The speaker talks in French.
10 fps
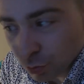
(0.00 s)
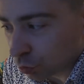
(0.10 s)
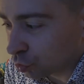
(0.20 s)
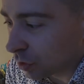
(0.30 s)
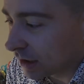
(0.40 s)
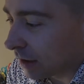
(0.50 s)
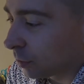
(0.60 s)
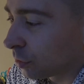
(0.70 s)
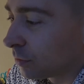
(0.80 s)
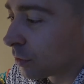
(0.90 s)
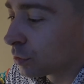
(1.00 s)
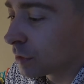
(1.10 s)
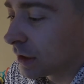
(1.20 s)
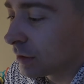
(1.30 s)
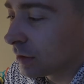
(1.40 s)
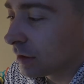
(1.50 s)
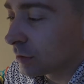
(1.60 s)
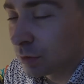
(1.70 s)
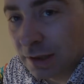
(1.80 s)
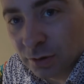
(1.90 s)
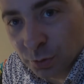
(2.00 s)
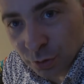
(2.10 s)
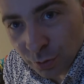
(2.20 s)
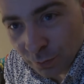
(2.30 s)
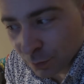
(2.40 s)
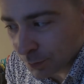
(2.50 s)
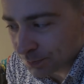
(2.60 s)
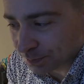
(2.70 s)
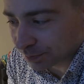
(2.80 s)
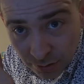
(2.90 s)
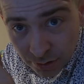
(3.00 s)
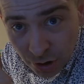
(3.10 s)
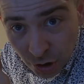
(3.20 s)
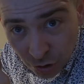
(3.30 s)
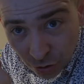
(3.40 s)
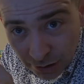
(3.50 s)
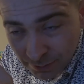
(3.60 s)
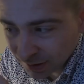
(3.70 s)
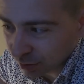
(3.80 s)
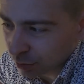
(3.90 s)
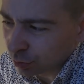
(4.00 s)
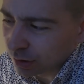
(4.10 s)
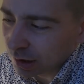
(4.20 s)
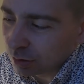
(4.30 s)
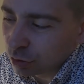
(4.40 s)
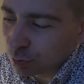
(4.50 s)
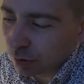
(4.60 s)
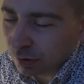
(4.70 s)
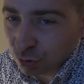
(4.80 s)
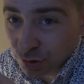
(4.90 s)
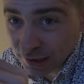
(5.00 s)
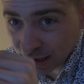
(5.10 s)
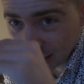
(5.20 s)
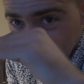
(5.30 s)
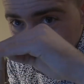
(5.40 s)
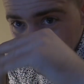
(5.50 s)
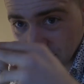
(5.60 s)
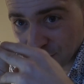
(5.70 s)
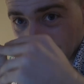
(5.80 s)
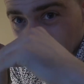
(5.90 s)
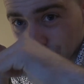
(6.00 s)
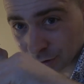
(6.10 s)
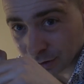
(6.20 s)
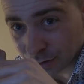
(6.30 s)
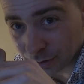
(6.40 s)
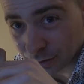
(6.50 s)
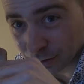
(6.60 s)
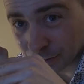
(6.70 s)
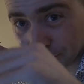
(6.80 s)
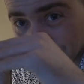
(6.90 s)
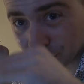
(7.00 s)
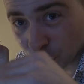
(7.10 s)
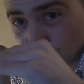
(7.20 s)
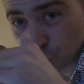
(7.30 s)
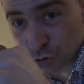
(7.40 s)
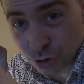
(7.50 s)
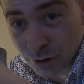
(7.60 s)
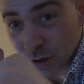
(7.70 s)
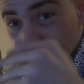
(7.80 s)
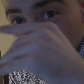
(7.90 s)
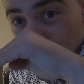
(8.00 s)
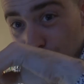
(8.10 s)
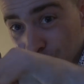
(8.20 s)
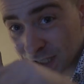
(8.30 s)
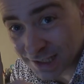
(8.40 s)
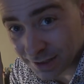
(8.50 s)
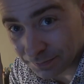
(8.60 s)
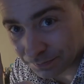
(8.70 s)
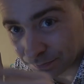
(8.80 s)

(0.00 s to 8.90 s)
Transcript: on choisit absolument toutes les, toutes les options qu'on veut, dans l'épaisseur de ton circuit, tu peux avoir jusqu'à 6 différentes euh, couches de pistes.